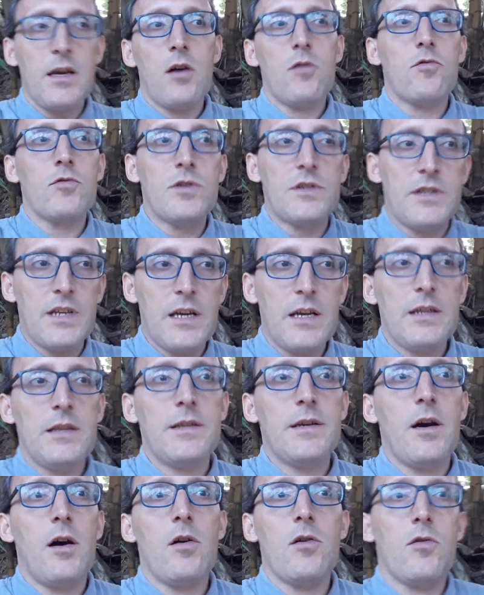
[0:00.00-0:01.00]
algo
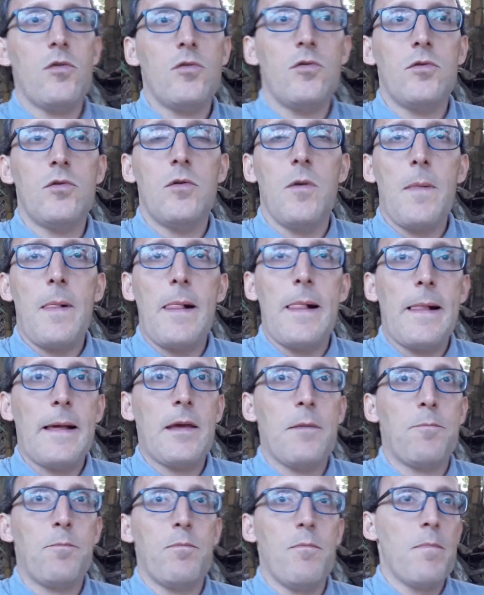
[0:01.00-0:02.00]
urgente, algo é, que,